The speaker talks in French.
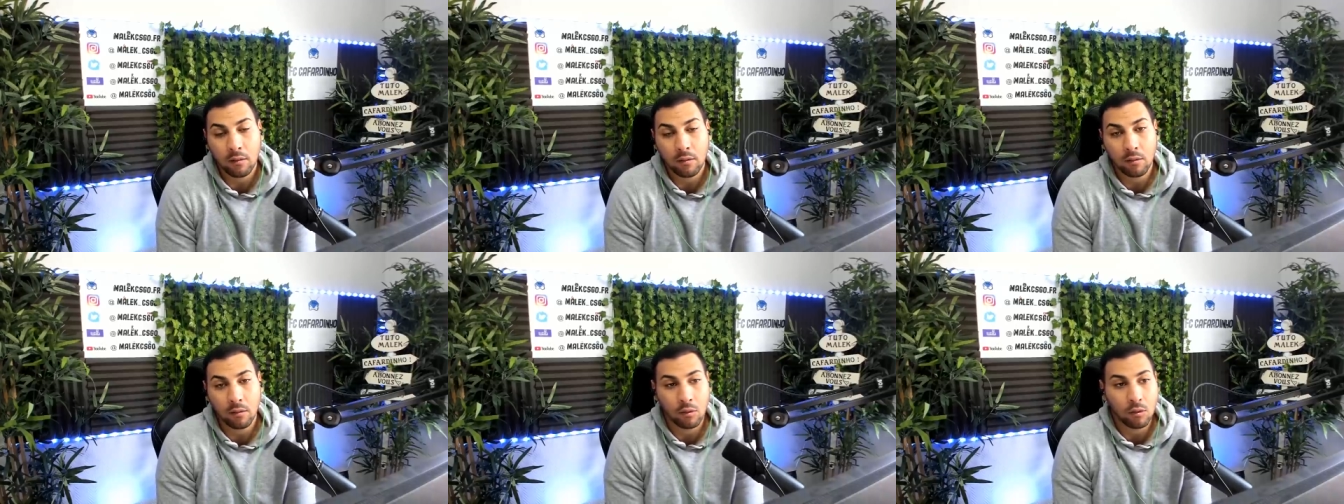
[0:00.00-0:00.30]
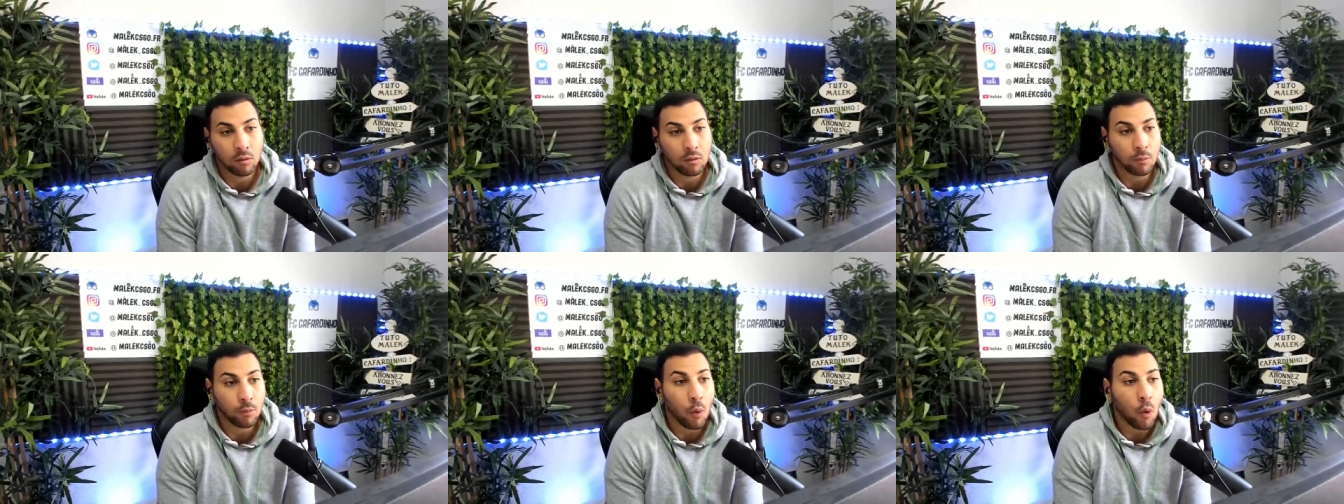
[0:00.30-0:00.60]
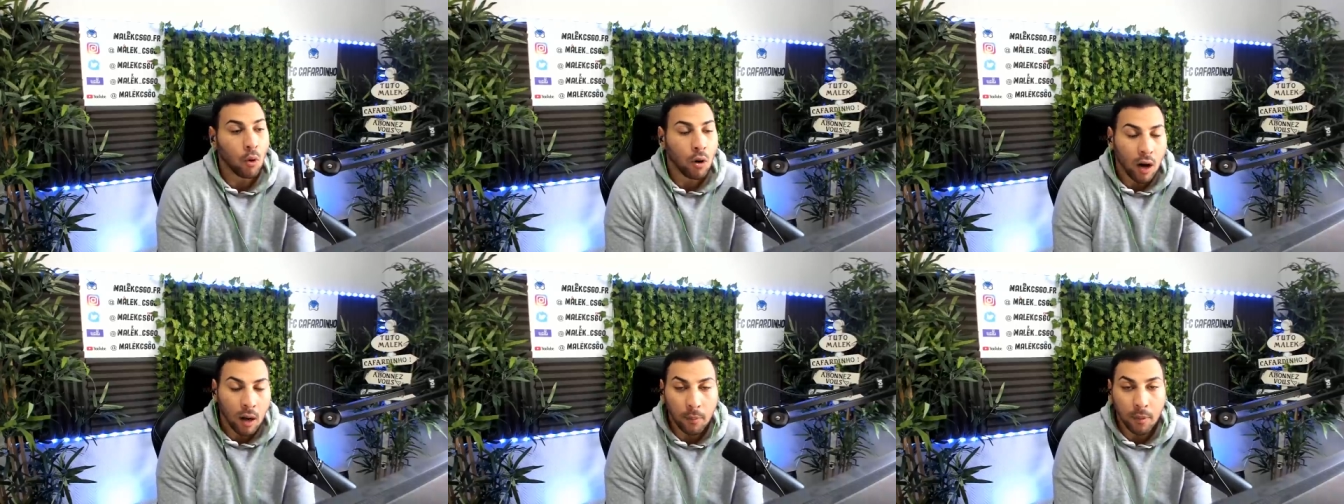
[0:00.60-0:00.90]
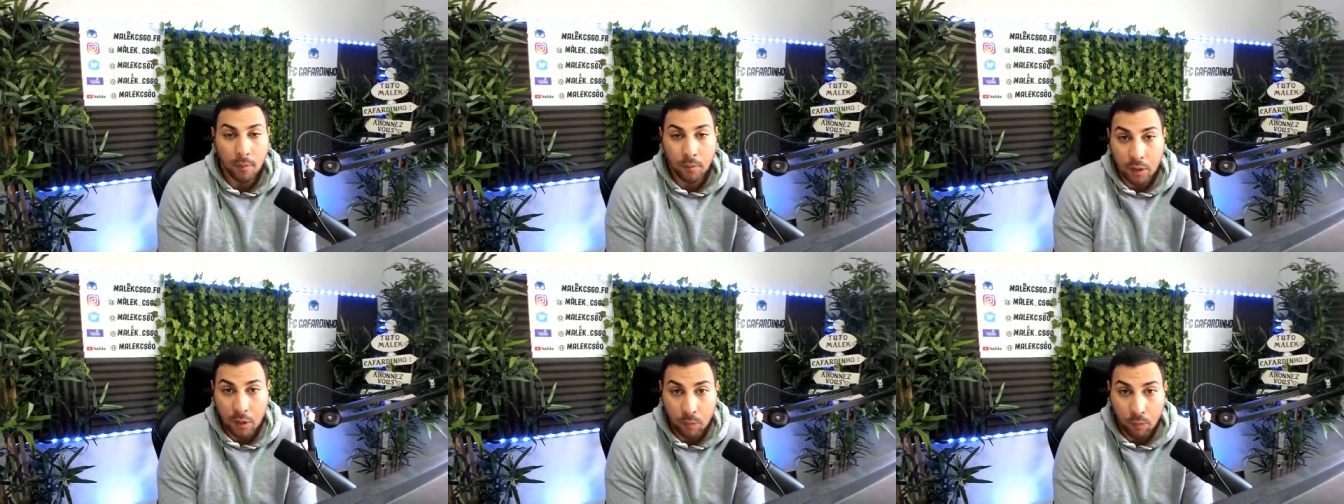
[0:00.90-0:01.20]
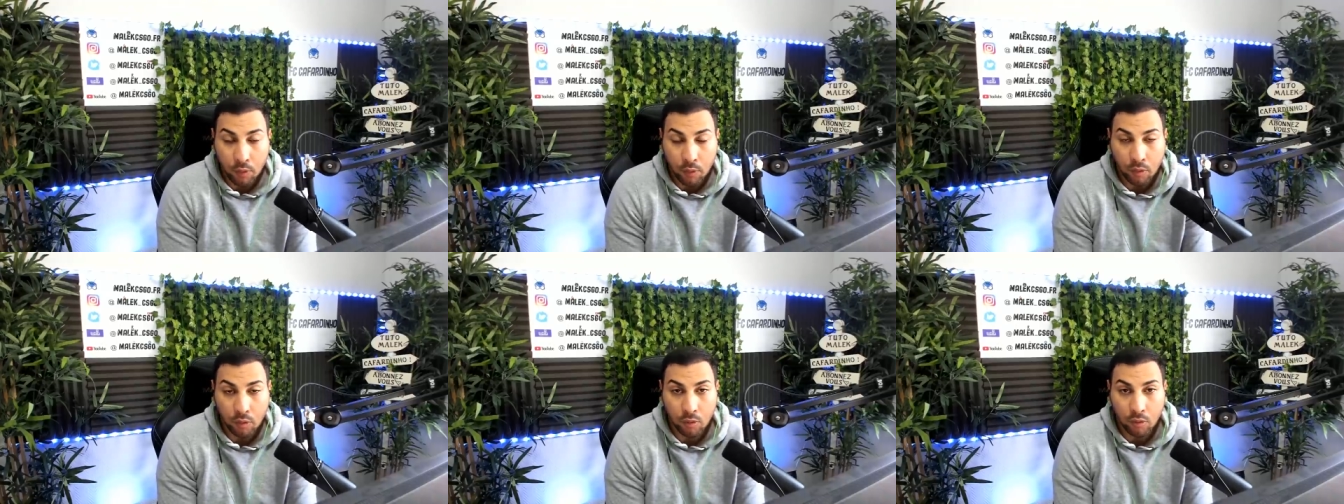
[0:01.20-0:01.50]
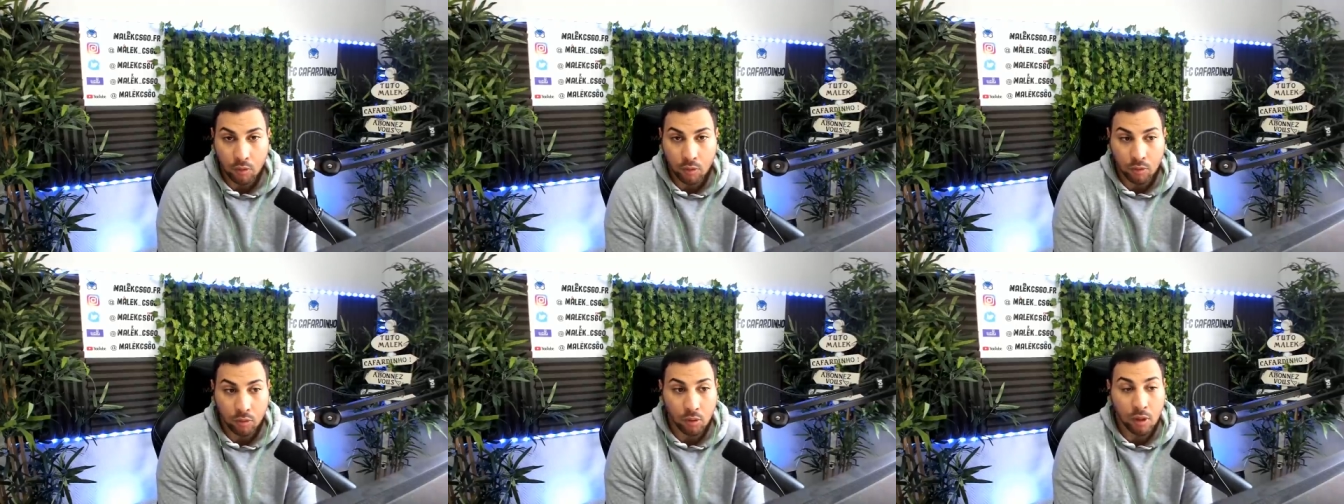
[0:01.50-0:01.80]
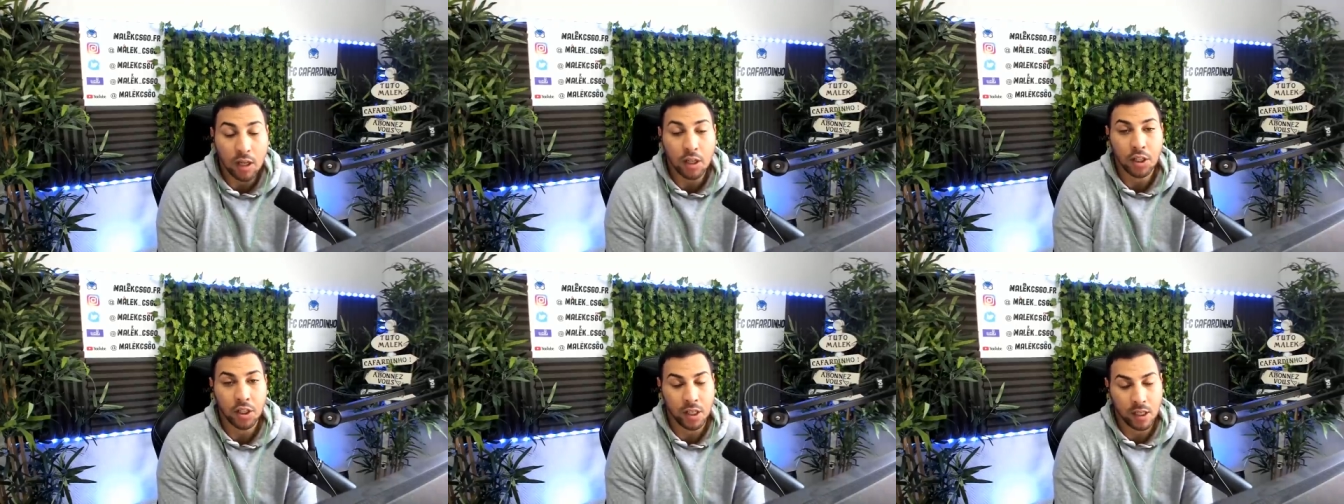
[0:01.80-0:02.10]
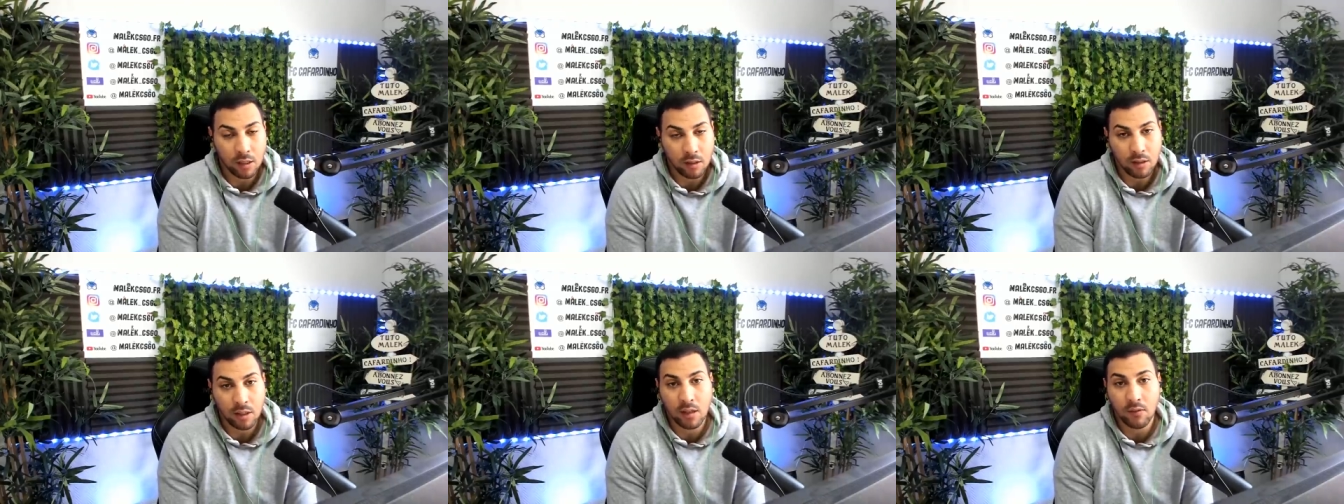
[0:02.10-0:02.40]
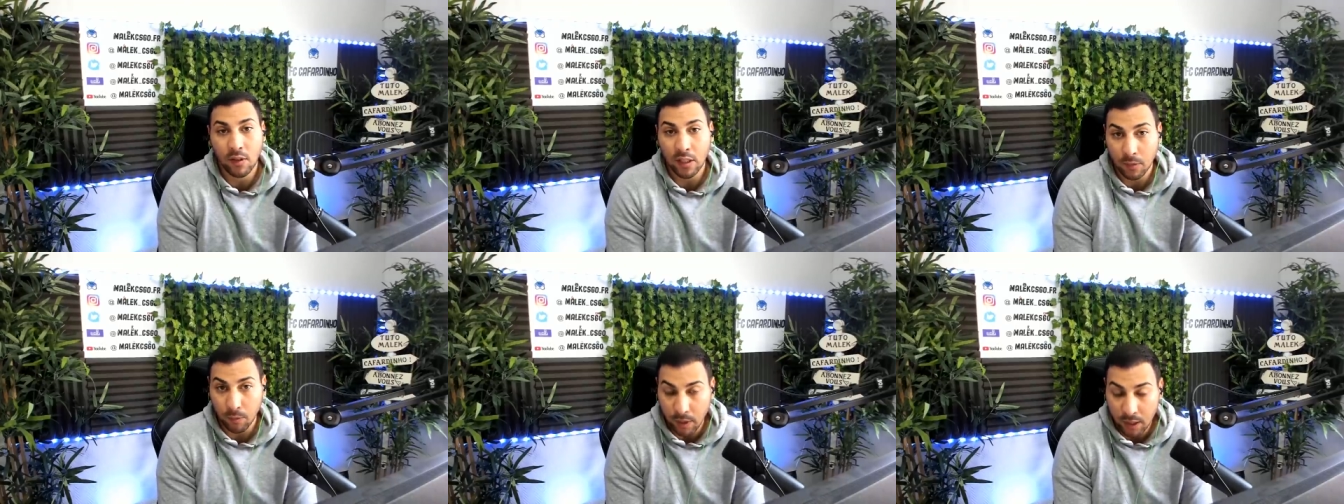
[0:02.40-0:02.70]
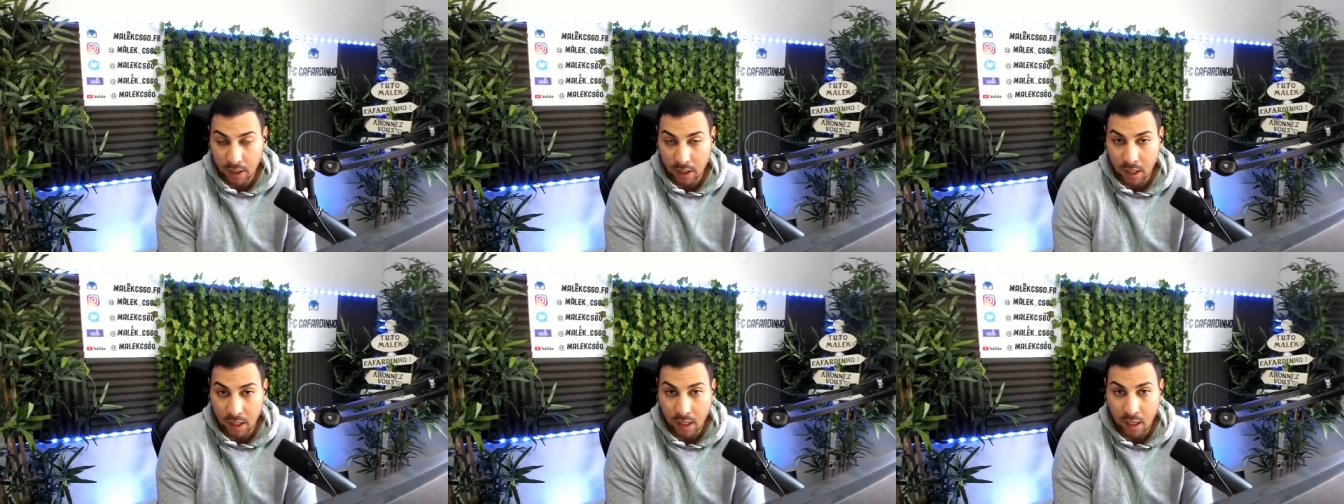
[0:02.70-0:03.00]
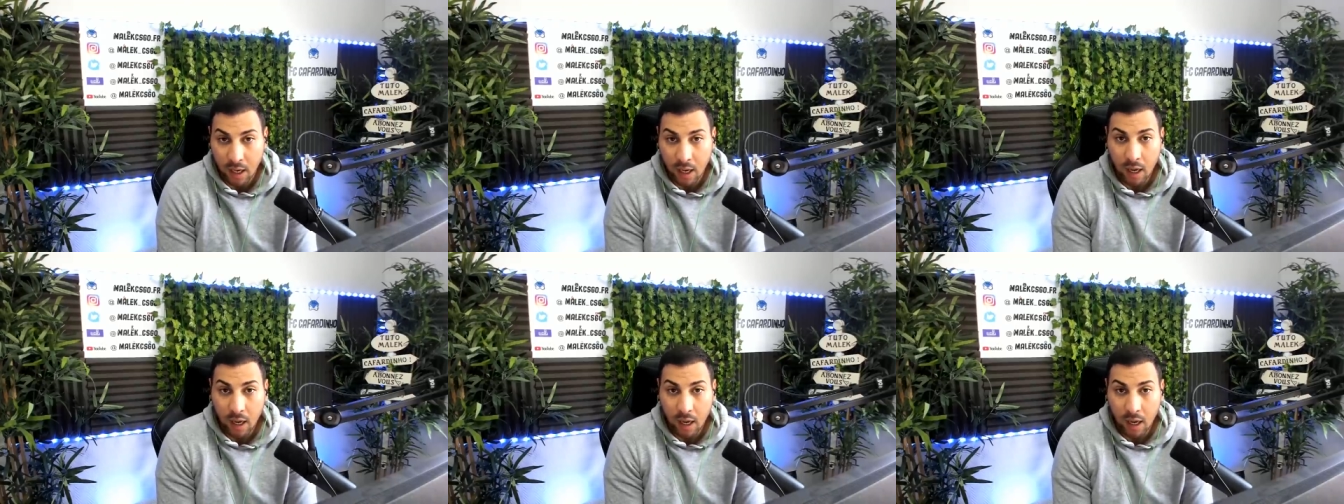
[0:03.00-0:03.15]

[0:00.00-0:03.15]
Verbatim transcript: le programme un petit peu de, de, la chaîne, ce qui va se passer